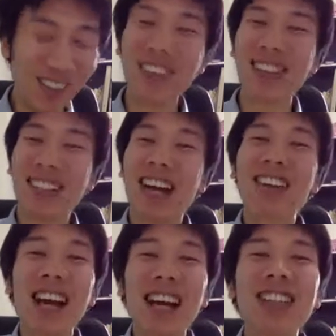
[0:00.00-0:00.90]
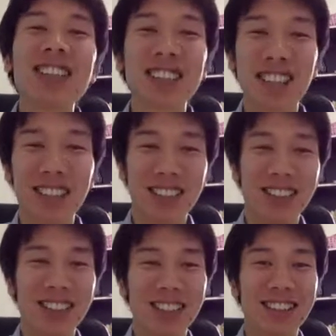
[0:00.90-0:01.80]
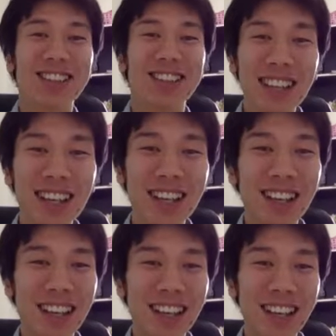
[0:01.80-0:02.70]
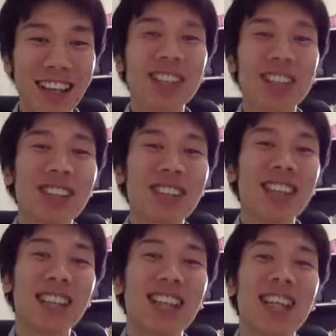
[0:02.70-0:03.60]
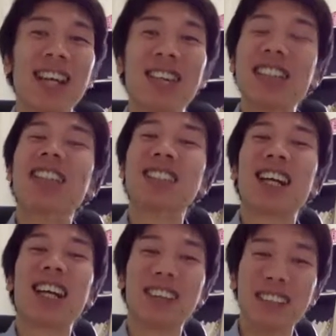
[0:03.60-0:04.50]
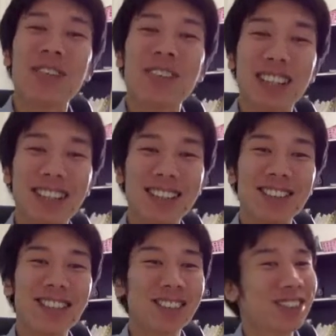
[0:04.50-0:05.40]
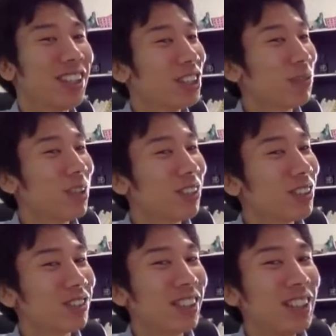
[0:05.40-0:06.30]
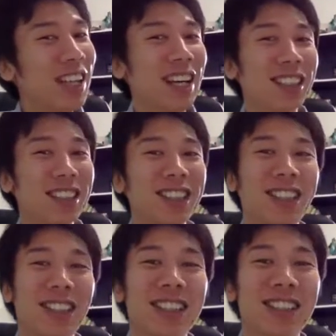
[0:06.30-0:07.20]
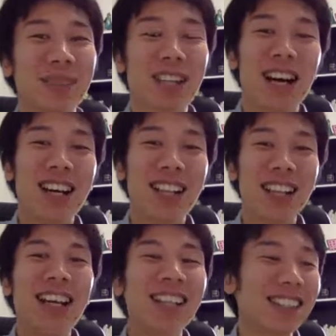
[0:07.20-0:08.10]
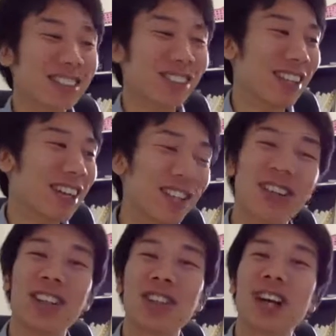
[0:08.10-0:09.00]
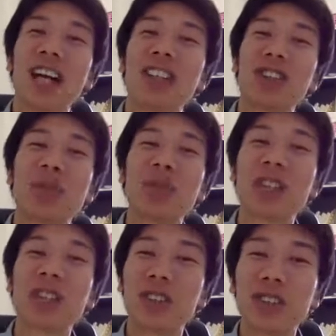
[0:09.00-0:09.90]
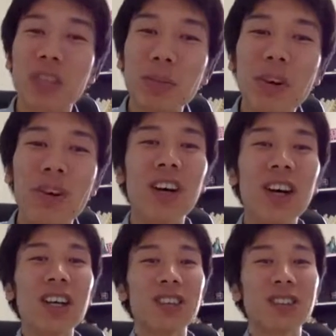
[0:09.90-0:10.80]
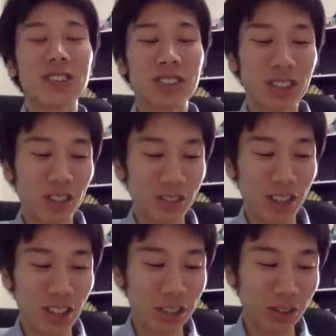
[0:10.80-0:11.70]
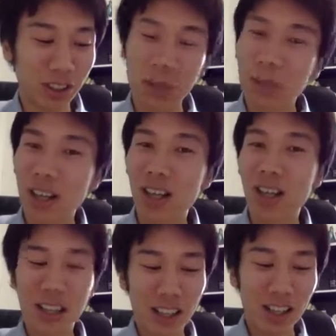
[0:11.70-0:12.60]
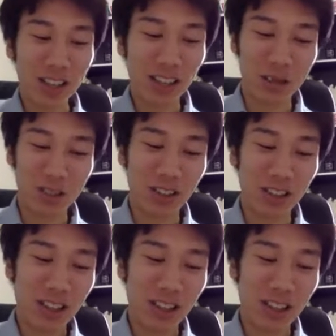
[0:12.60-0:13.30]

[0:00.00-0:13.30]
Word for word: 思って逆に安心したんですよ。そだったら逆に信じられるな、みたいな。そんな、そんな夢のそんないい話ってなかなかないよな、とか、ちょっと怪しく思ってる人でも、楠本さんのその話を聞けば、多分、